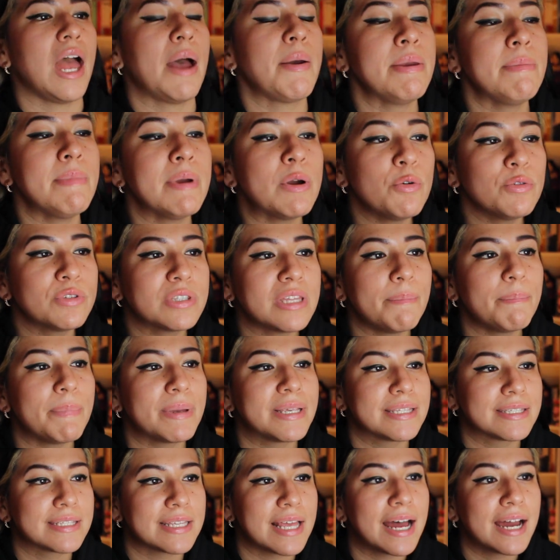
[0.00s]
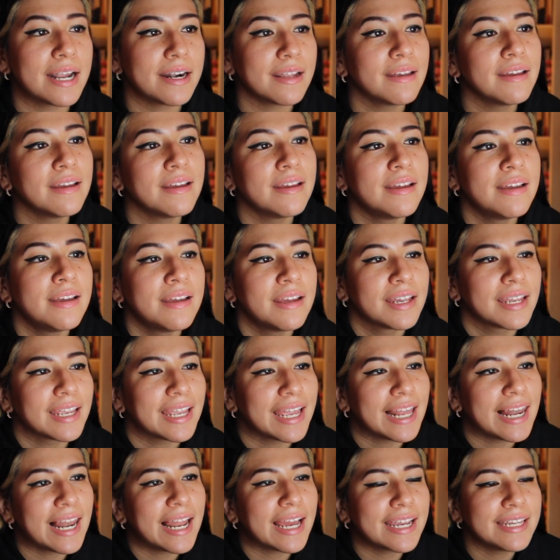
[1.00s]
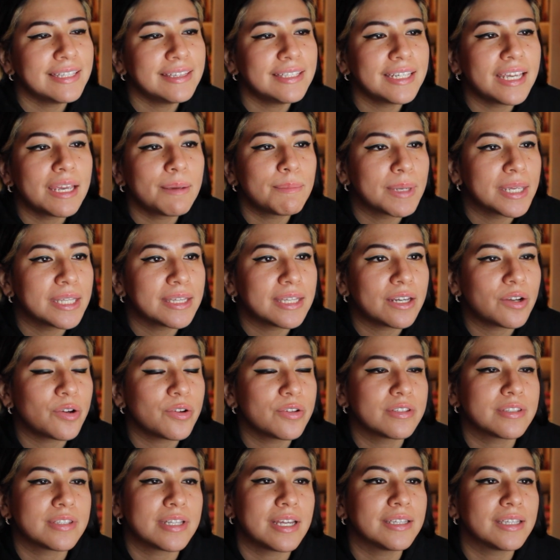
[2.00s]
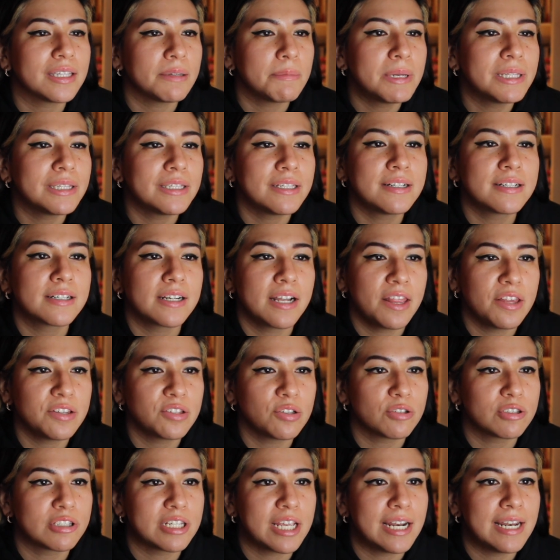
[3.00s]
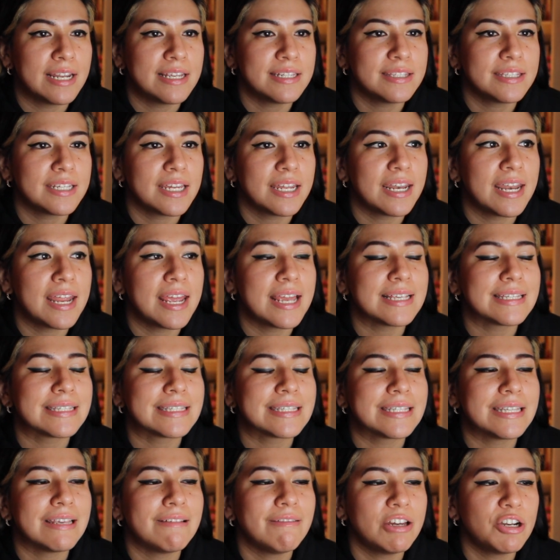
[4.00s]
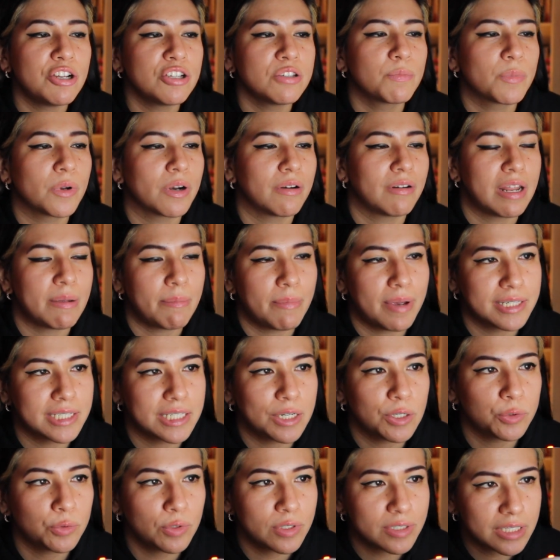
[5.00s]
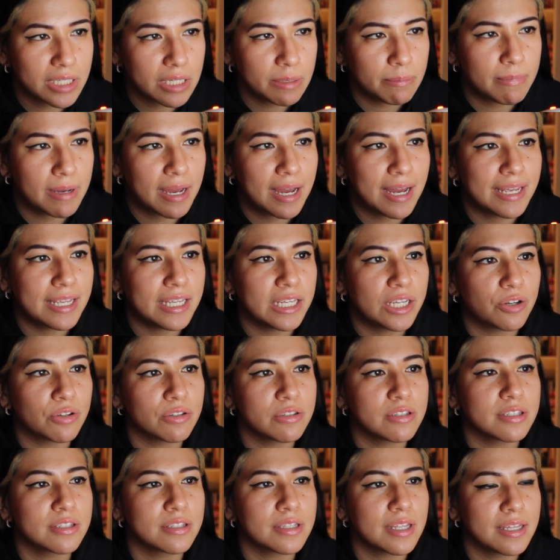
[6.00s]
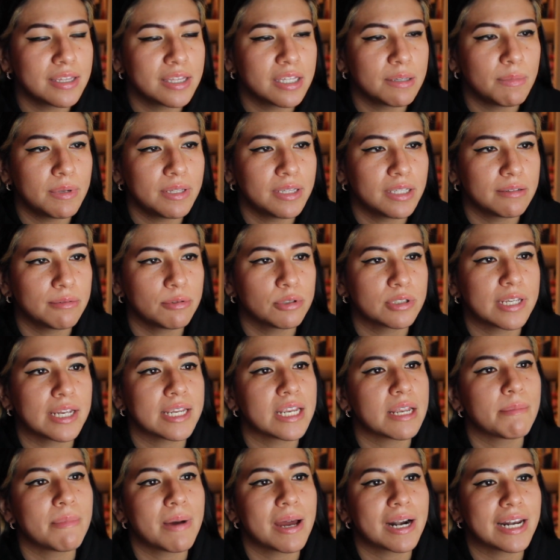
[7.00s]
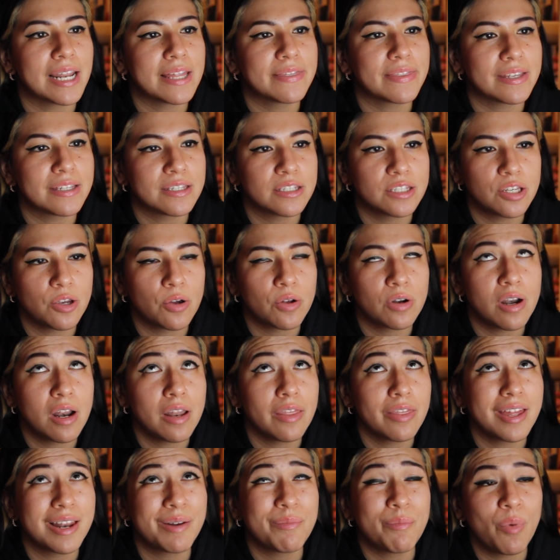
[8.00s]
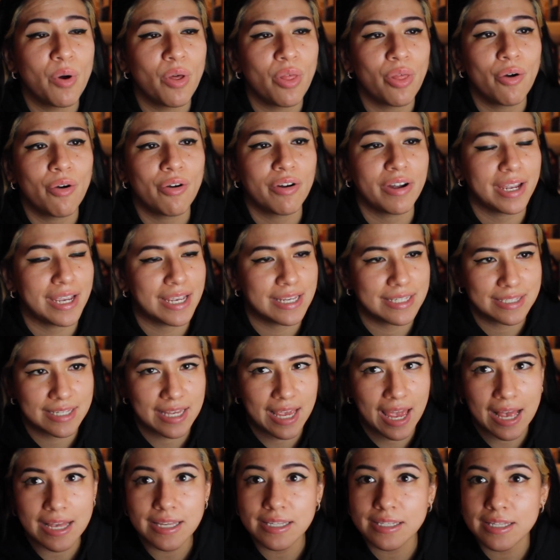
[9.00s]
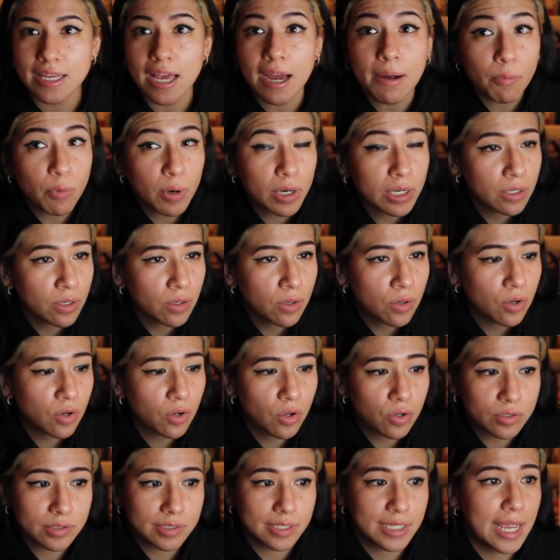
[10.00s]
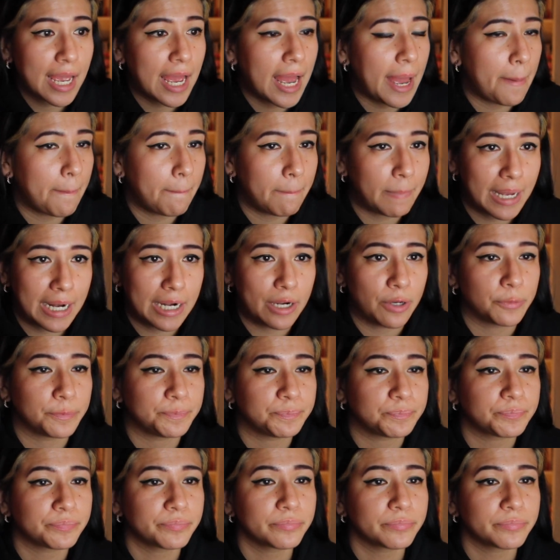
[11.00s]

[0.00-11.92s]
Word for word: A mí me gusta pensar que la gente que miente constantemente en redes sociales tiene severos problemas de autoestima y constantemente busca llamar la atención del modo que sea, sea bueno o sea malo.